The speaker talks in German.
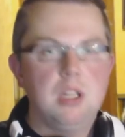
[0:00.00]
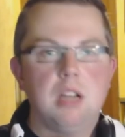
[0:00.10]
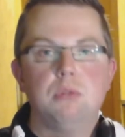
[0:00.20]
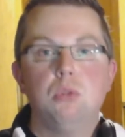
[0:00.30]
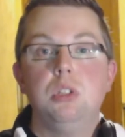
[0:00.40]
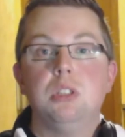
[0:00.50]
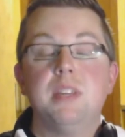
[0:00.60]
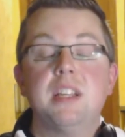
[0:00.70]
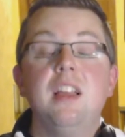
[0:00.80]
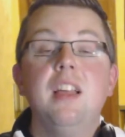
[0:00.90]
Ja, Kuli
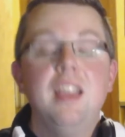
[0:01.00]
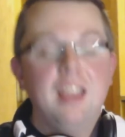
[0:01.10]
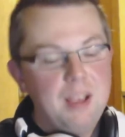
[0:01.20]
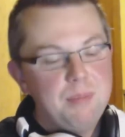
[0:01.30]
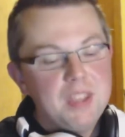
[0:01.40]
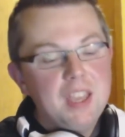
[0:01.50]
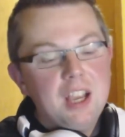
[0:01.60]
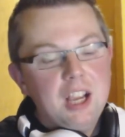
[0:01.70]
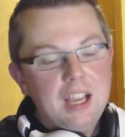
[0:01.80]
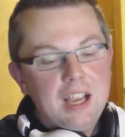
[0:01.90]
ist weg. Ähm,
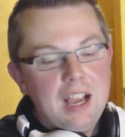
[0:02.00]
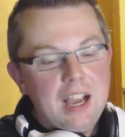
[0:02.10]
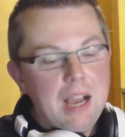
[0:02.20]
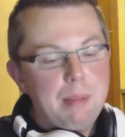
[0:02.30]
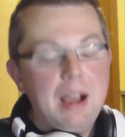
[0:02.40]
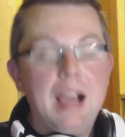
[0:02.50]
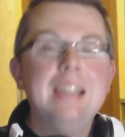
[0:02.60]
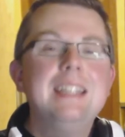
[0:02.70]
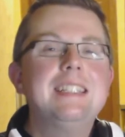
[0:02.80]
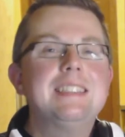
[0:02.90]
aber
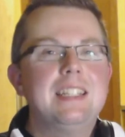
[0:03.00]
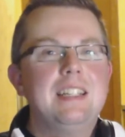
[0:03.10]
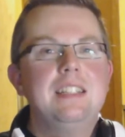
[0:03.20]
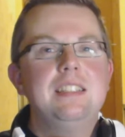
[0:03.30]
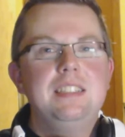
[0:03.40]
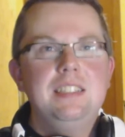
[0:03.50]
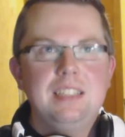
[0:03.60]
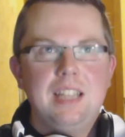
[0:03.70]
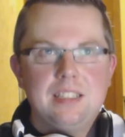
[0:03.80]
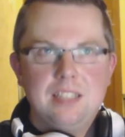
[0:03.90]
eine Sache,
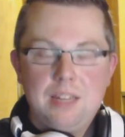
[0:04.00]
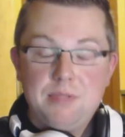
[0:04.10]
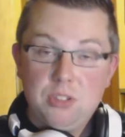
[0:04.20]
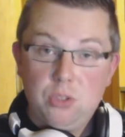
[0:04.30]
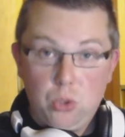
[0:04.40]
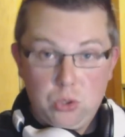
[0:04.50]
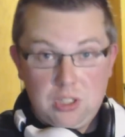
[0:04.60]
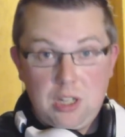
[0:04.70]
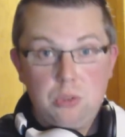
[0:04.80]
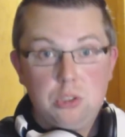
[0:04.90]
die hatte etwas
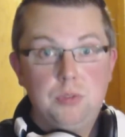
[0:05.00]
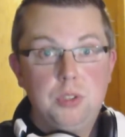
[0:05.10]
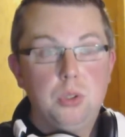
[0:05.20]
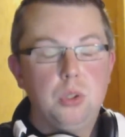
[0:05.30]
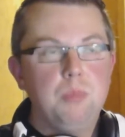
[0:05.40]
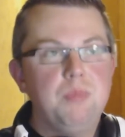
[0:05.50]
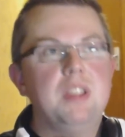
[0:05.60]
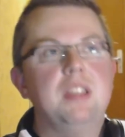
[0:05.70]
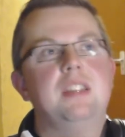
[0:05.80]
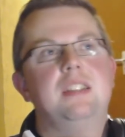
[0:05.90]
größere Auswirkungen.
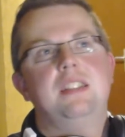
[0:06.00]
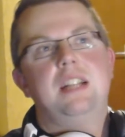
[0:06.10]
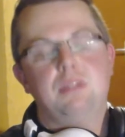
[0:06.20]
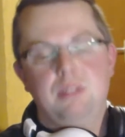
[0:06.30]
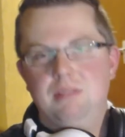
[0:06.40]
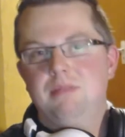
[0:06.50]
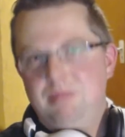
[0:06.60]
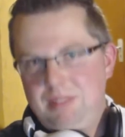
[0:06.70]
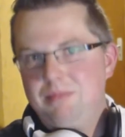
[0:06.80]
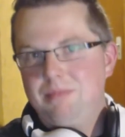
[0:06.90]
Also
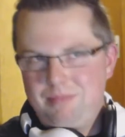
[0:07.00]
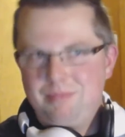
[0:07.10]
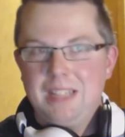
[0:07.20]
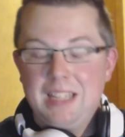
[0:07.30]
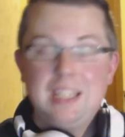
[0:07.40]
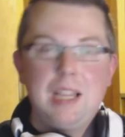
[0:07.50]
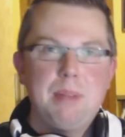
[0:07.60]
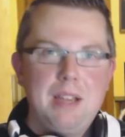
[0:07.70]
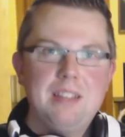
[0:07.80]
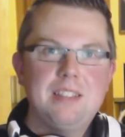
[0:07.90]
ne, ich
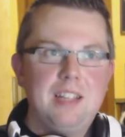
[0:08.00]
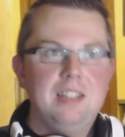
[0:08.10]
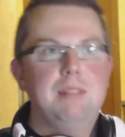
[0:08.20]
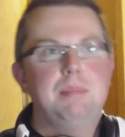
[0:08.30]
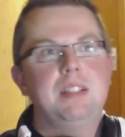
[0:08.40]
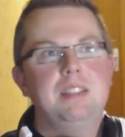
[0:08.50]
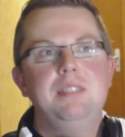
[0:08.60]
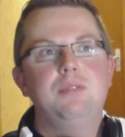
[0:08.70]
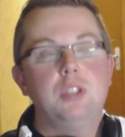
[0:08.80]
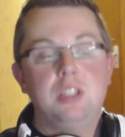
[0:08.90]
habe eine Sache gemacht,
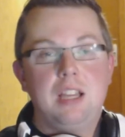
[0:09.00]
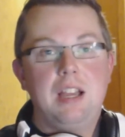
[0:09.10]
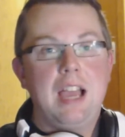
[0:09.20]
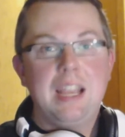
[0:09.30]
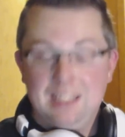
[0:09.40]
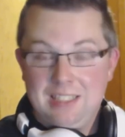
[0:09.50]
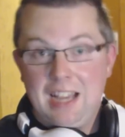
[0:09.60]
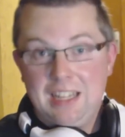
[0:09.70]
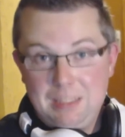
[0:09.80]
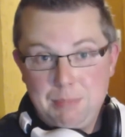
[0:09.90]
die wollte ich eigentlich
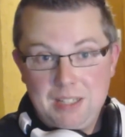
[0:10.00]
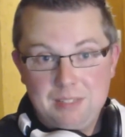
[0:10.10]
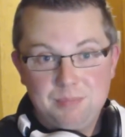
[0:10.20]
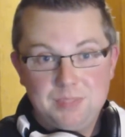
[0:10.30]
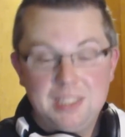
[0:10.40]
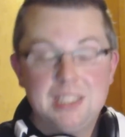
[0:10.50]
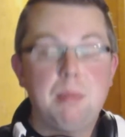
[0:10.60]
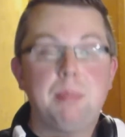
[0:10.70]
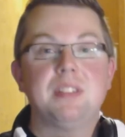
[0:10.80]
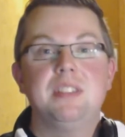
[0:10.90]
gar nicht machen. Die
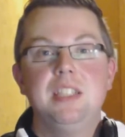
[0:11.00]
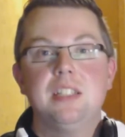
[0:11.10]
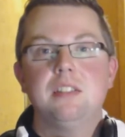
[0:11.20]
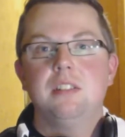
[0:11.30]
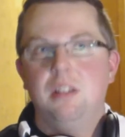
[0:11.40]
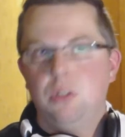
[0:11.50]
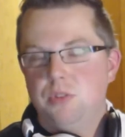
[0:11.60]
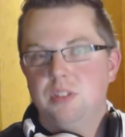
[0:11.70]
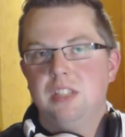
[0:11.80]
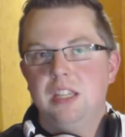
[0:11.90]
ist aber passiert,
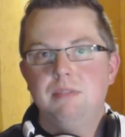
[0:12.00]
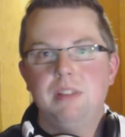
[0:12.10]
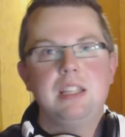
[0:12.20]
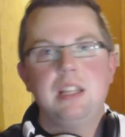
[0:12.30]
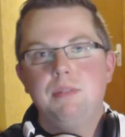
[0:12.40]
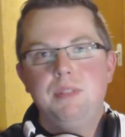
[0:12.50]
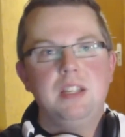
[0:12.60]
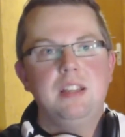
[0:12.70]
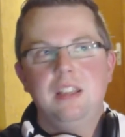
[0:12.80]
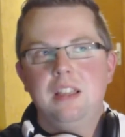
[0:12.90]
aus Versehen, weil ich halt
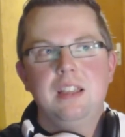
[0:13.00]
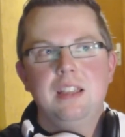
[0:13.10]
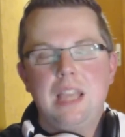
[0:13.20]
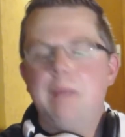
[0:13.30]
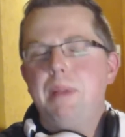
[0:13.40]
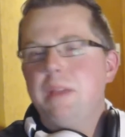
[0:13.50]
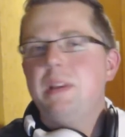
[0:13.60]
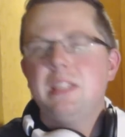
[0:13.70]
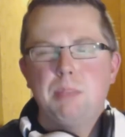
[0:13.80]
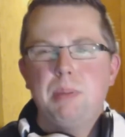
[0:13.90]
wieder. Ja,
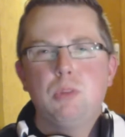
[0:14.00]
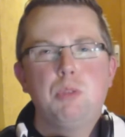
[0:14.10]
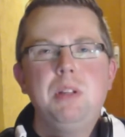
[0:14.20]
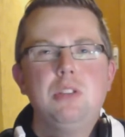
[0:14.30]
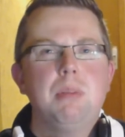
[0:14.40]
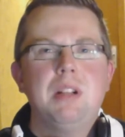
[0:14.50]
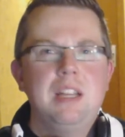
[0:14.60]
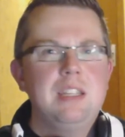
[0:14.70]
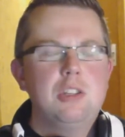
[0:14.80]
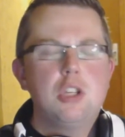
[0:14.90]
manchmal ist es bei dem Spiel so, man
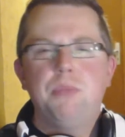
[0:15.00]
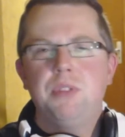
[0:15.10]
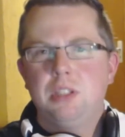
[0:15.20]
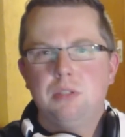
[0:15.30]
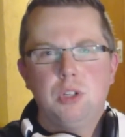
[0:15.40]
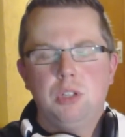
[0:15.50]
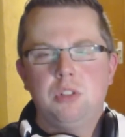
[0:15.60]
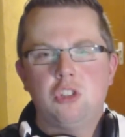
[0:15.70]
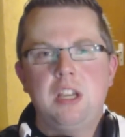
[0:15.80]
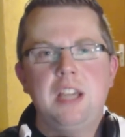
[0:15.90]
kann die Knöpfe nicht so wirklich
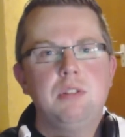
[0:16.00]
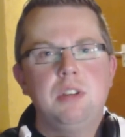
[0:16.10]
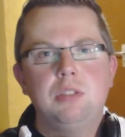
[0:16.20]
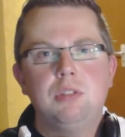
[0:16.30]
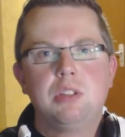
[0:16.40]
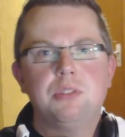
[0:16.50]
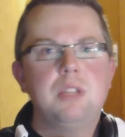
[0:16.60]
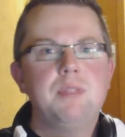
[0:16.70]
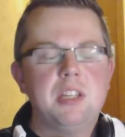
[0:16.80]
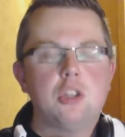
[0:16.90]
unterscheiden oder nicht so genau
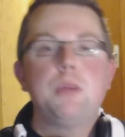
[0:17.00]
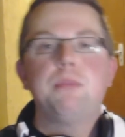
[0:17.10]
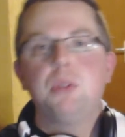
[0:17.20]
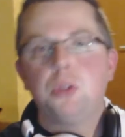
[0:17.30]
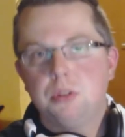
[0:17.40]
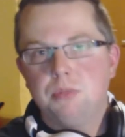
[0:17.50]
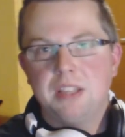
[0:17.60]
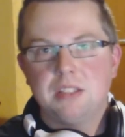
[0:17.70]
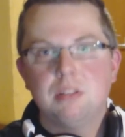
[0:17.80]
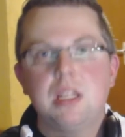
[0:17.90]
sehen, welcher Knopf bedeutet
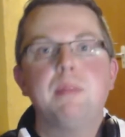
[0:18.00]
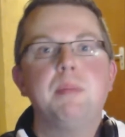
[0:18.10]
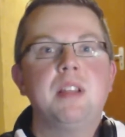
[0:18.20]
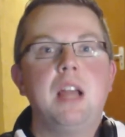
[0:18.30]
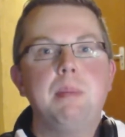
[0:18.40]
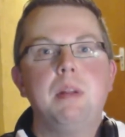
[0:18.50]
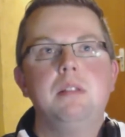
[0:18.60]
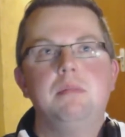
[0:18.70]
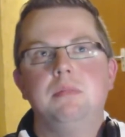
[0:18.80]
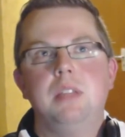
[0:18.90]
was. Und da habe ich mich dann
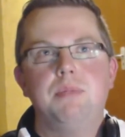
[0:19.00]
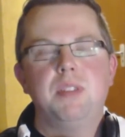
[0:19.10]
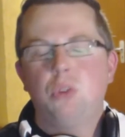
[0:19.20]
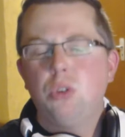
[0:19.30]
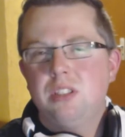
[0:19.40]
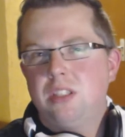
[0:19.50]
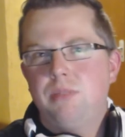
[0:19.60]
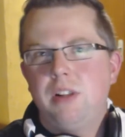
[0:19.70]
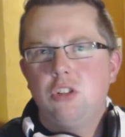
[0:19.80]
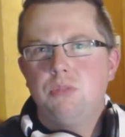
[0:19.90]
einmal, ja, verdrückt ist
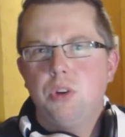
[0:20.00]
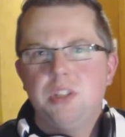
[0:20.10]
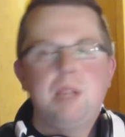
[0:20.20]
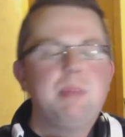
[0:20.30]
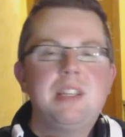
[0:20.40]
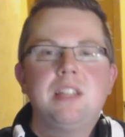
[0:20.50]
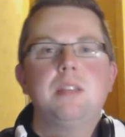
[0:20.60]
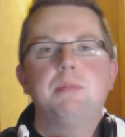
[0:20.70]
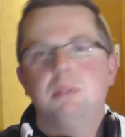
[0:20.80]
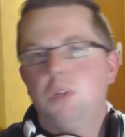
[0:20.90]
das falsche Wort. Ich habe
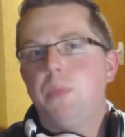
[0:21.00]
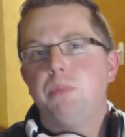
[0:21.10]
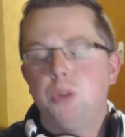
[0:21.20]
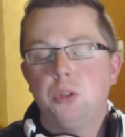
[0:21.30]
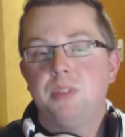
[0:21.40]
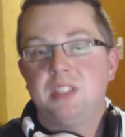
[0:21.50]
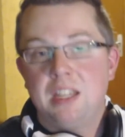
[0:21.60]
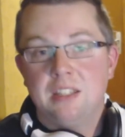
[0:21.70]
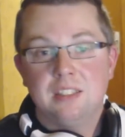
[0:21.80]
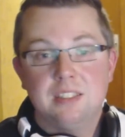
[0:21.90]
gedacht, der Knopf bedeutet was
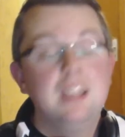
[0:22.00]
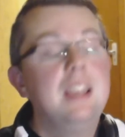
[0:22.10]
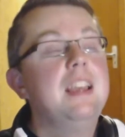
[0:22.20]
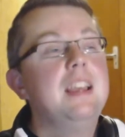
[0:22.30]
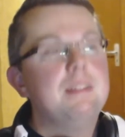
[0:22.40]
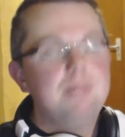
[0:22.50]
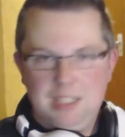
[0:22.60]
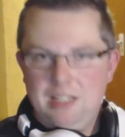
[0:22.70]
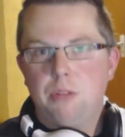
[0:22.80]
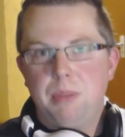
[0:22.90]
anderes.
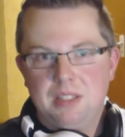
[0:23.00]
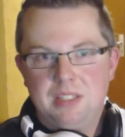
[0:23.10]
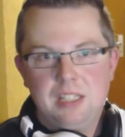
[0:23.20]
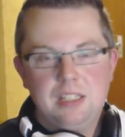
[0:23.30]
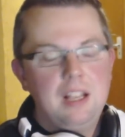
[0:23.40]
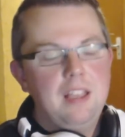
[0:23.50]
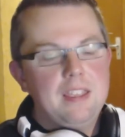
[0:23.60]
Werde ich dann nochmal erzählen.